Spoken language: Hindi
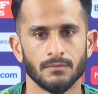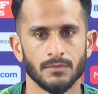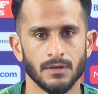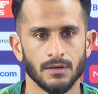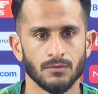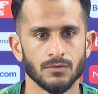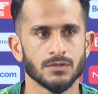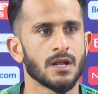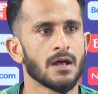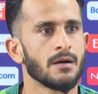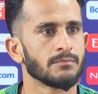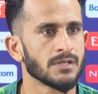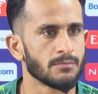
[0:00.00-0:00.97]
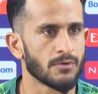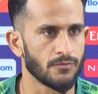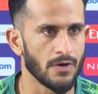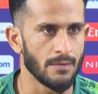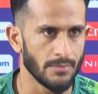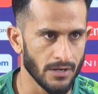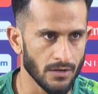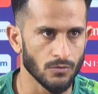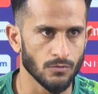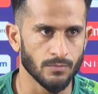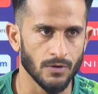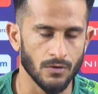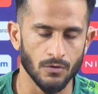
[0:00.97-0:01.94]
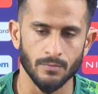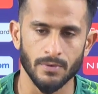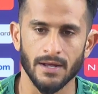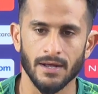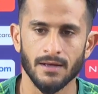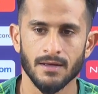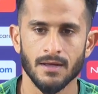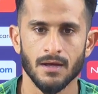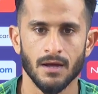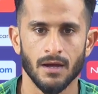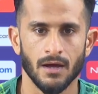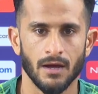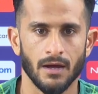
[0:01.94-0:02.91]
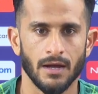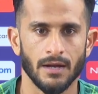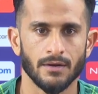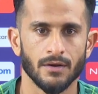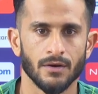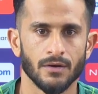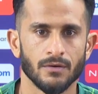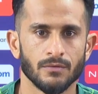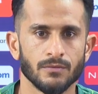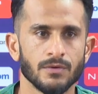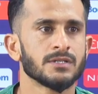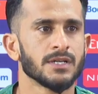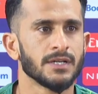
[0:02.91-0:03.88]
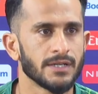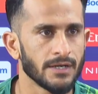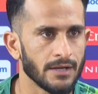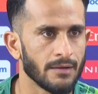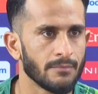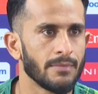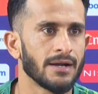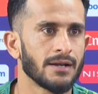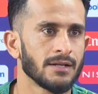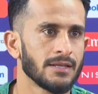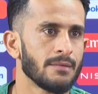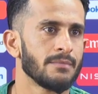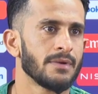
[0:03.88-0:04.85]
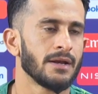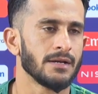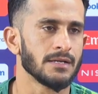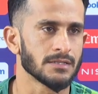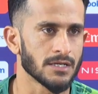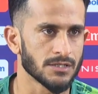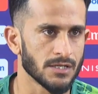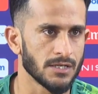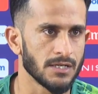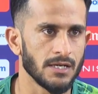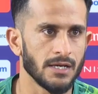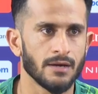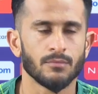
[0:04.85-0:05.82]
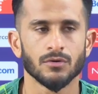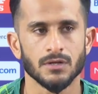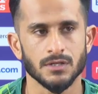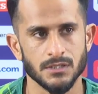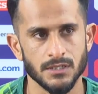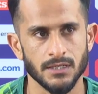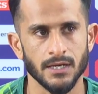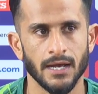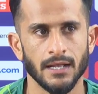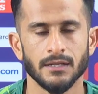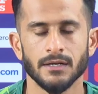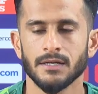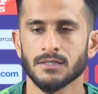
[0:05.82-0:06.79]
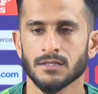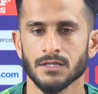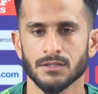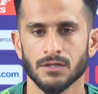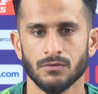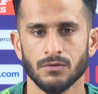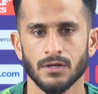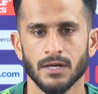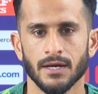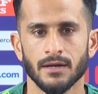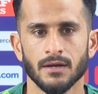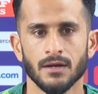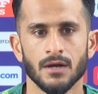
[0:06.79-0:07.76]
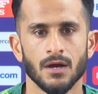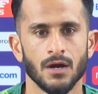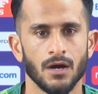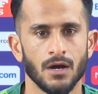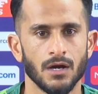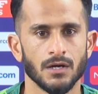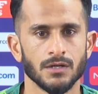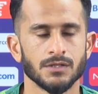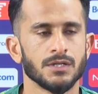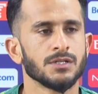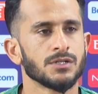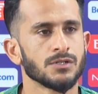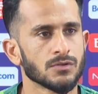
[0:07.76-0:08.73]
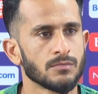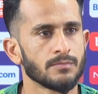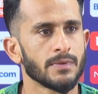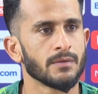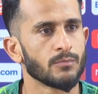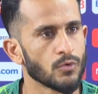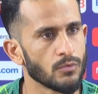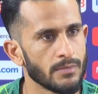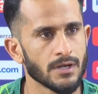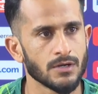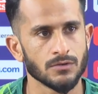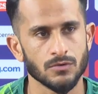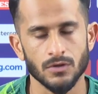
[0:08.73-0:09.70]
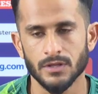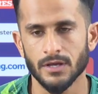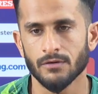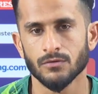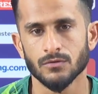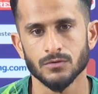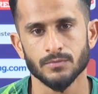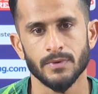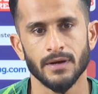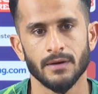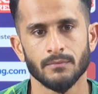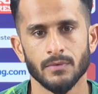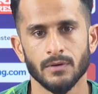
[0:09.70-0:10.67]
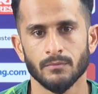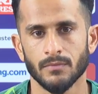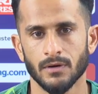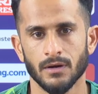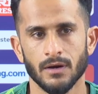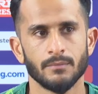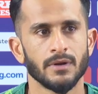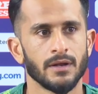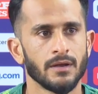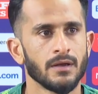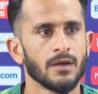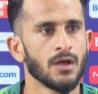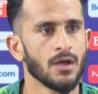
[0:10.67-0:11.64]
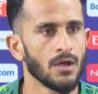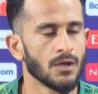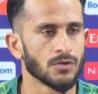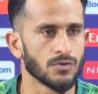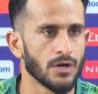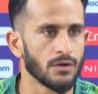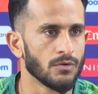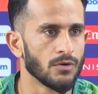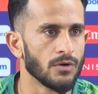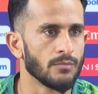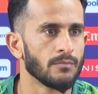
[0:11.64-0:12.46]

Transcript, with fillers: uh, उस तरह हमसे परफॉर्म नहीं हो हो पाया एंड वी सीटेड हम बैठे थे हमने डिस्कशन किया बहुत अच्छी हेल्दी डिस्कशन हुई है जिन चीज़ों पे इम्प्रूवमेंट की ज़रूरत है वो उस पर हम हमने जो है वो